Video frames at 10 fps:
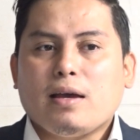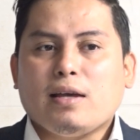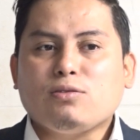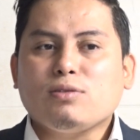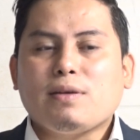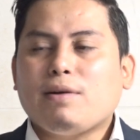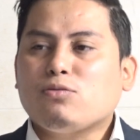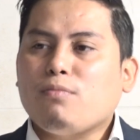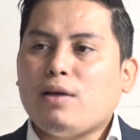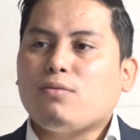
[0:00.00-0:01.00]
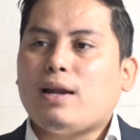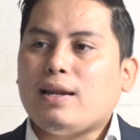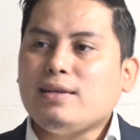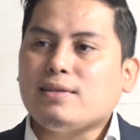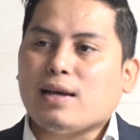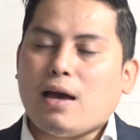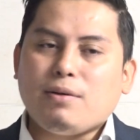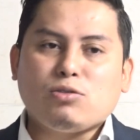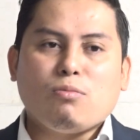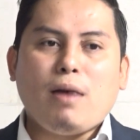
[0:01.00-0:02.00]
esto se va sumando a la lista y cada
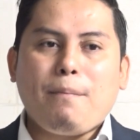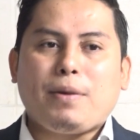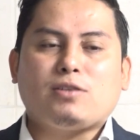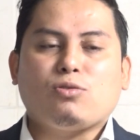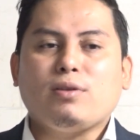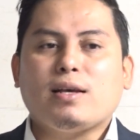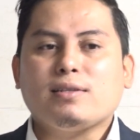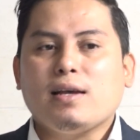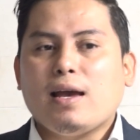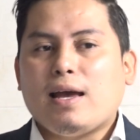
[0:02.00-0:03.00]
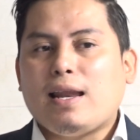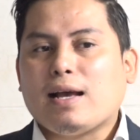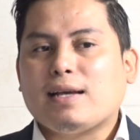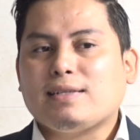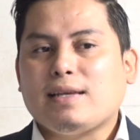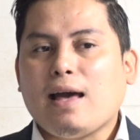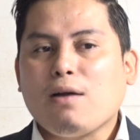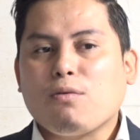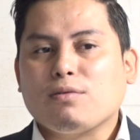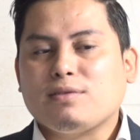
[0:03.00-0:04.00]
vez son más personas las que se dan,